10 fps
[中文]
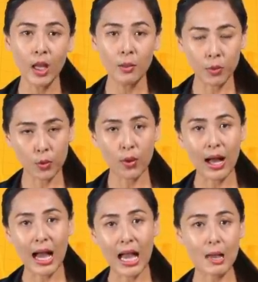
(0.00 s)
不
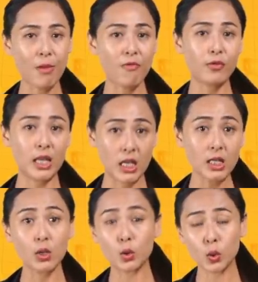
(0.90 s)
过，IMF 提
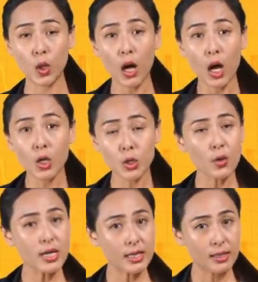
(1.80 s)
醒说，受
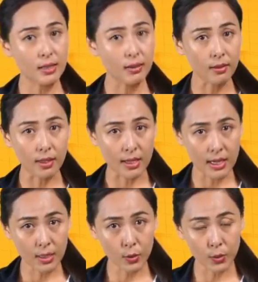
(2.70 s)
疫情等等
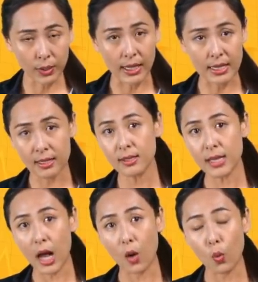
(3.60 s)
因素的影
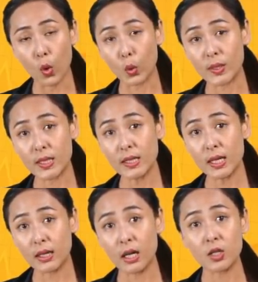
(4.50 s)
响。我国今
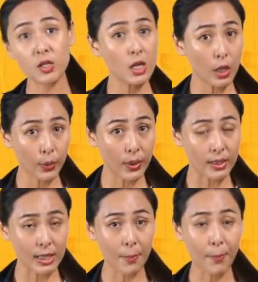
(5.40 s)
年的失业率
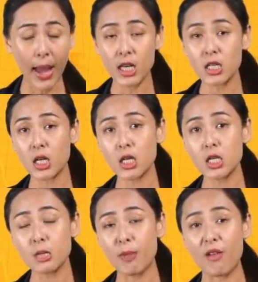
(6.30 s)
将攀升
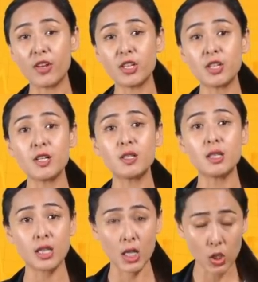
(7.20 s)
至百分之
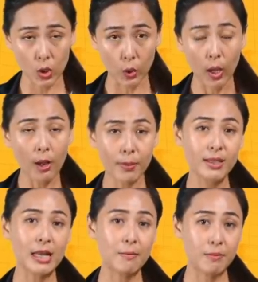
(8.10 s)
四点九，并
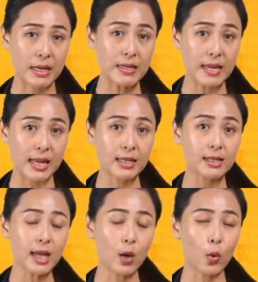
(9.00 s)
在明年
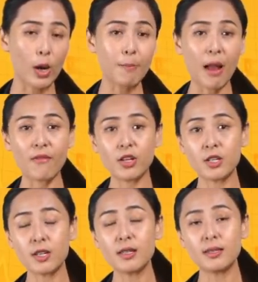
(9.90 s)
降回百分
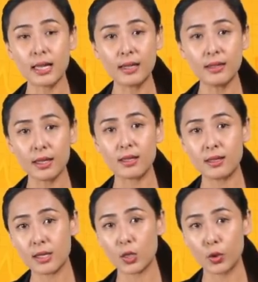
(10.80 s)
之三点
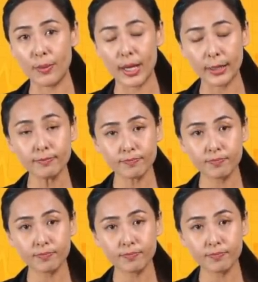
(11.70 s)
四的水平。